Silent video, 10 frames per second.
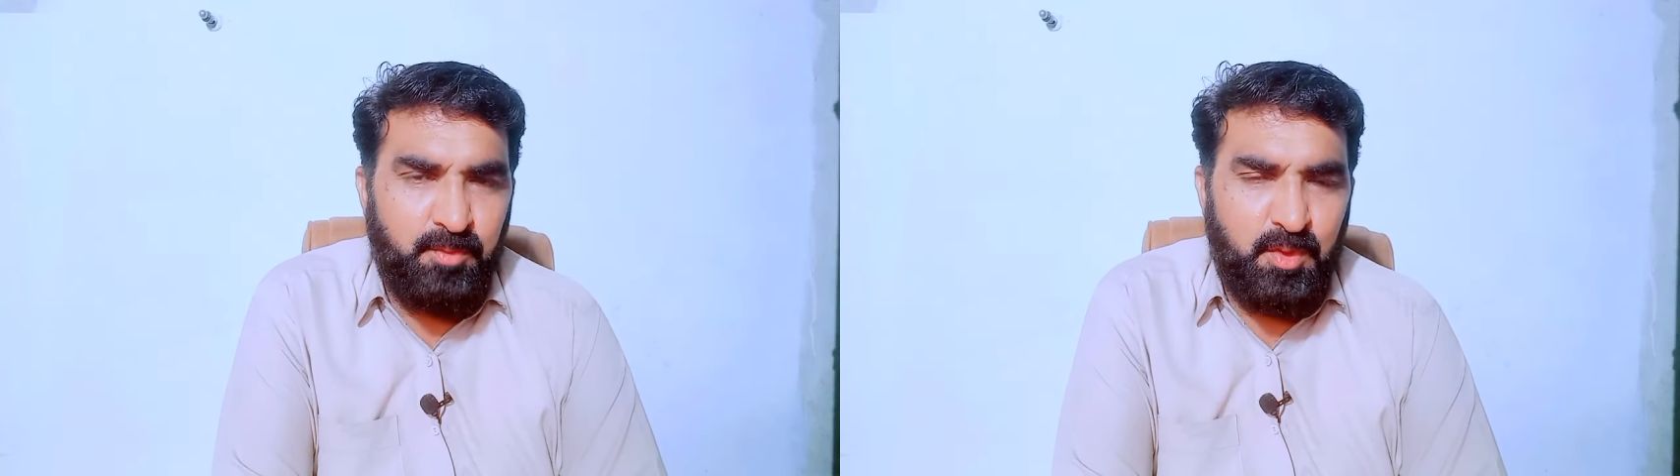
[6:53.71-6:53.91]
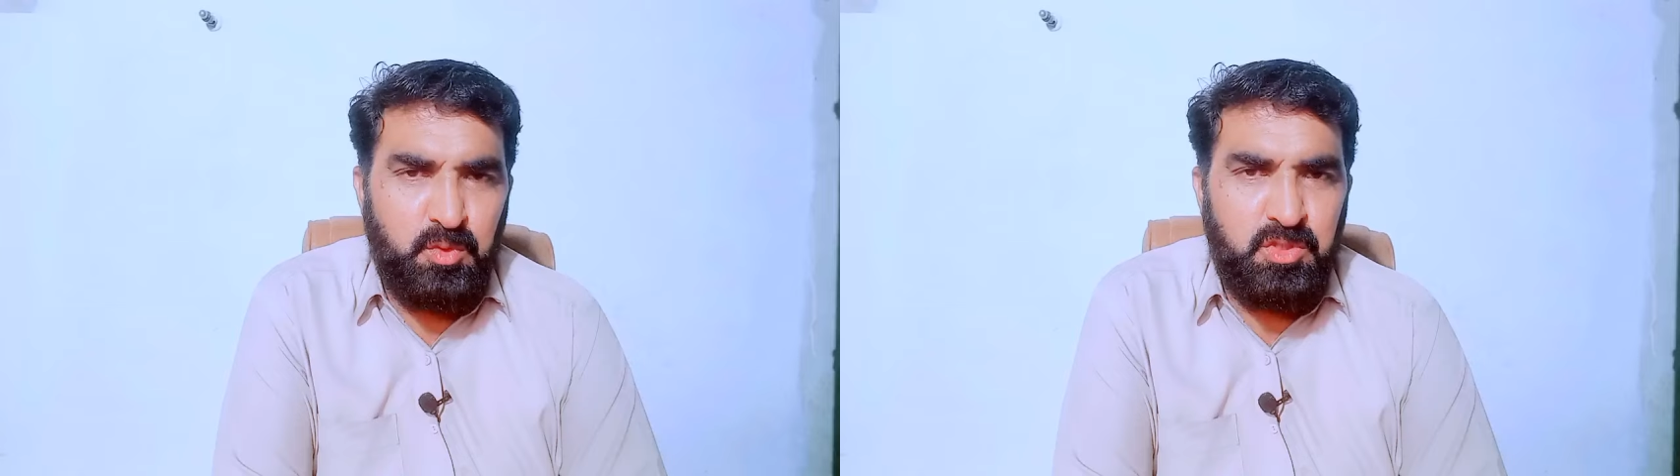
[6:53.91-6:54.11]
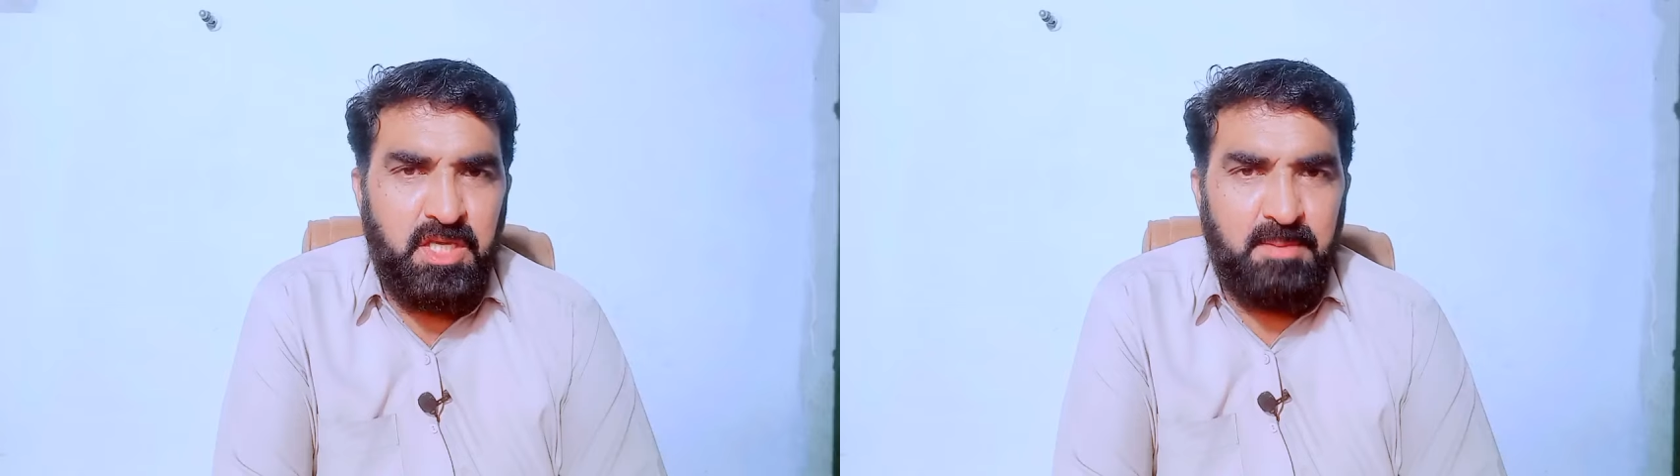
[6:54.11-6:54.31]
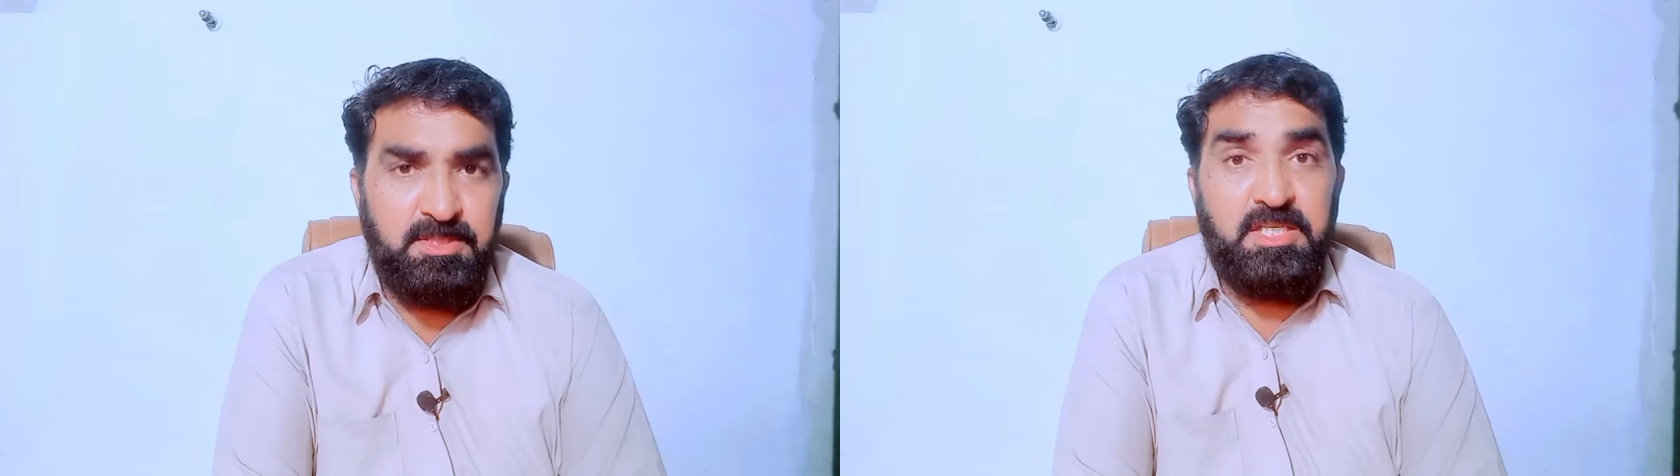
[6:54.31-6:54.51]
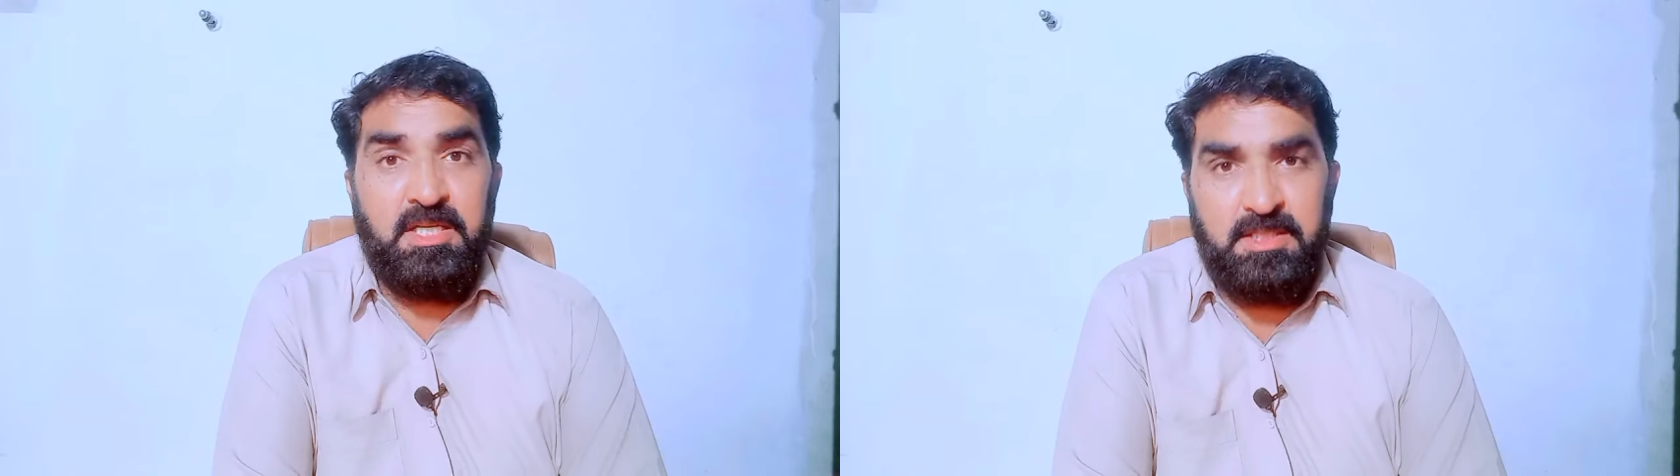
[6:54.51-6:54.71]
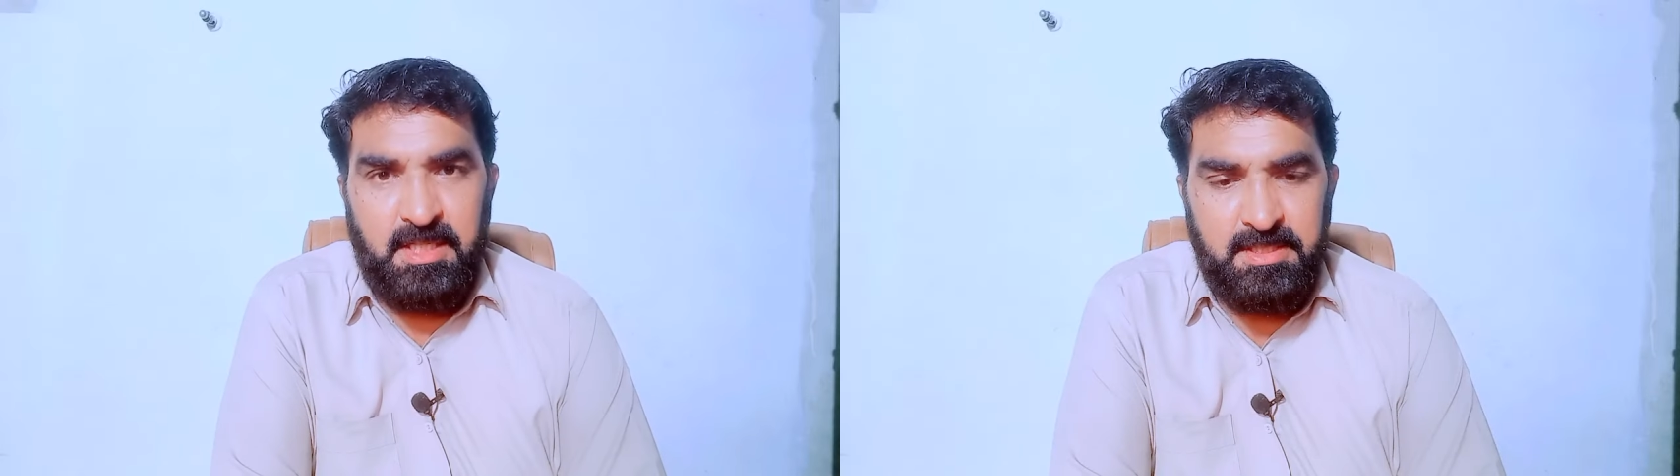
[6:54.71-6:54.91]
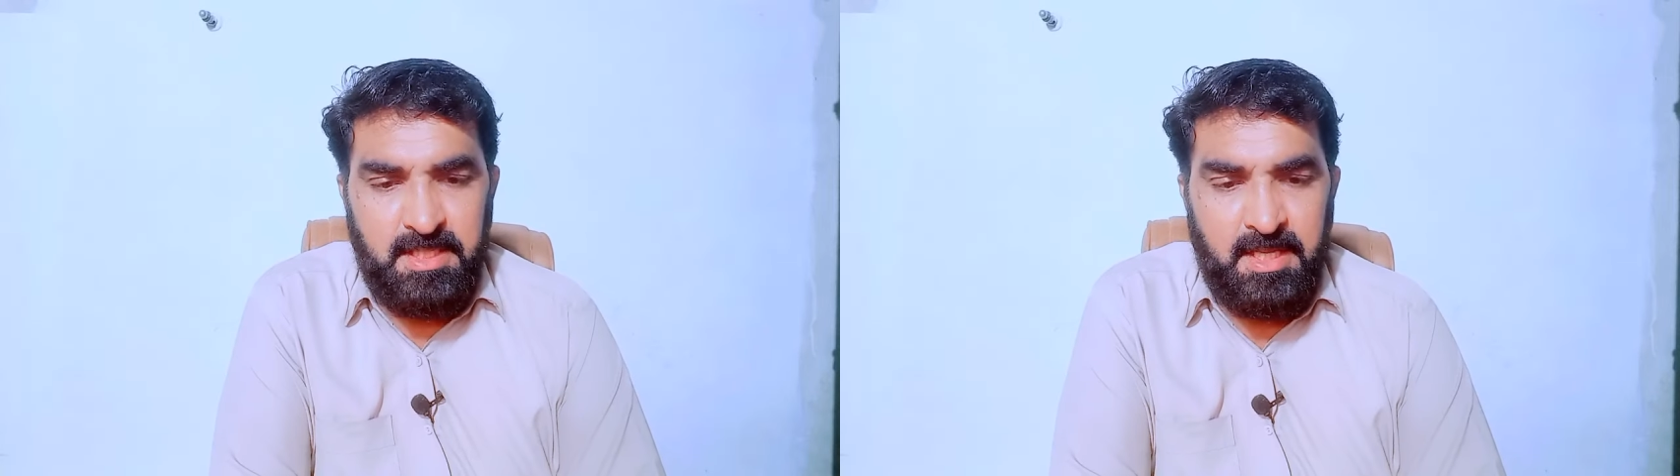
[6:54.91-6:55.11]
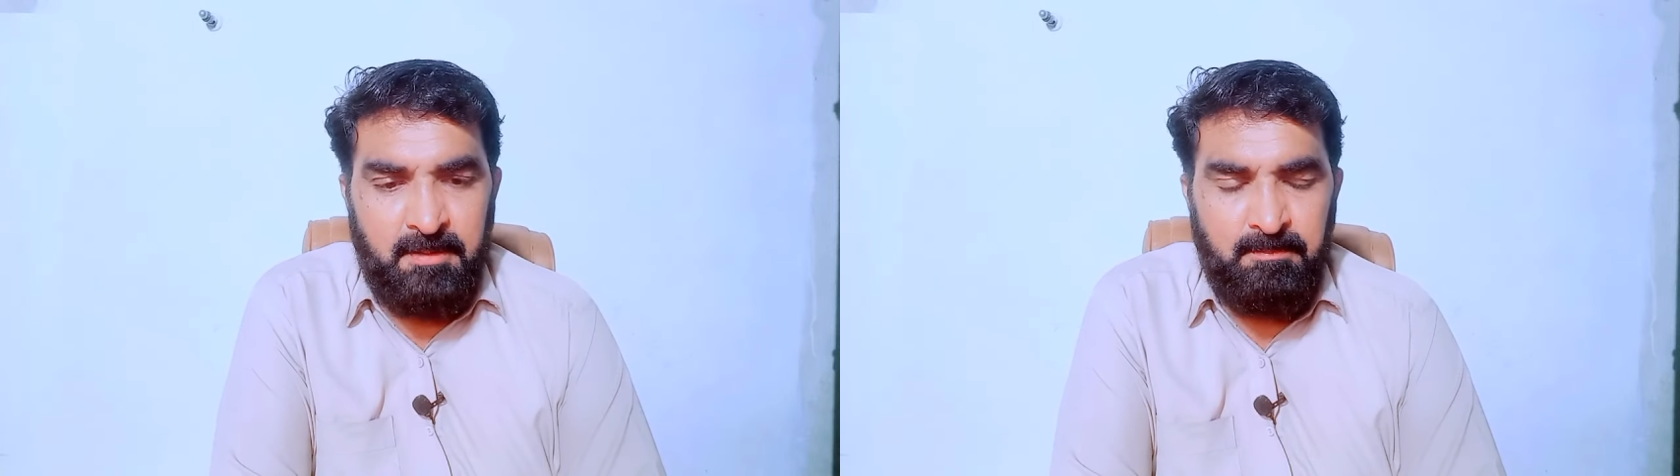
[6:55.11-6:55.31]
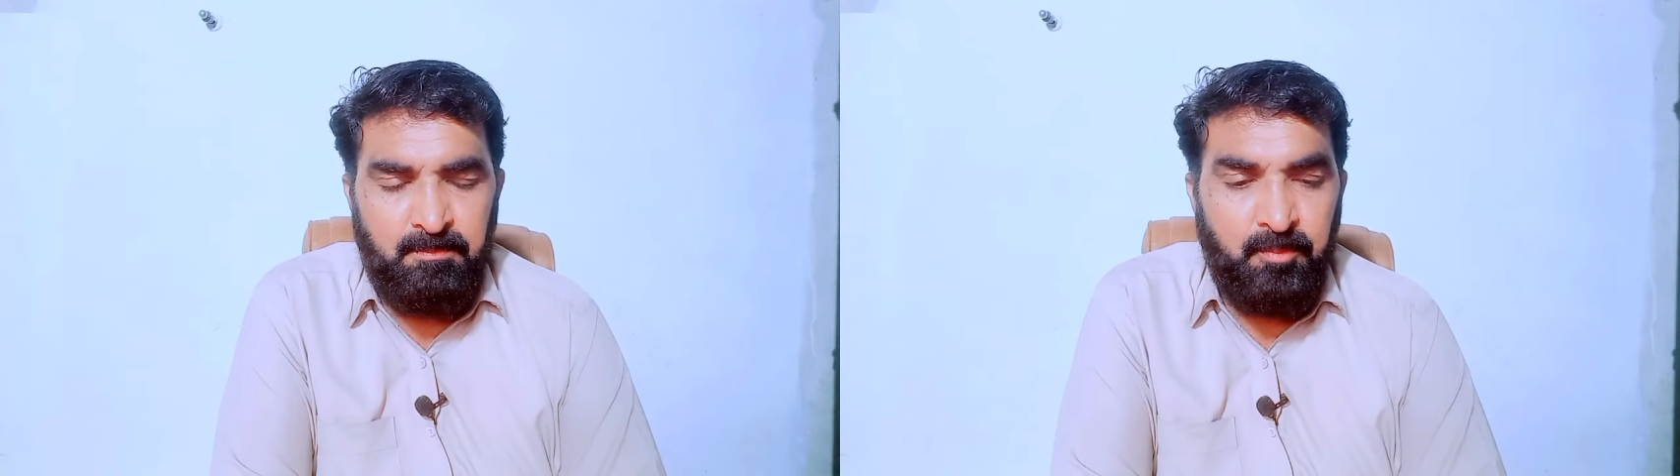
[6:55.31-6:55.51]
और उसकी अब सेहत कैसी है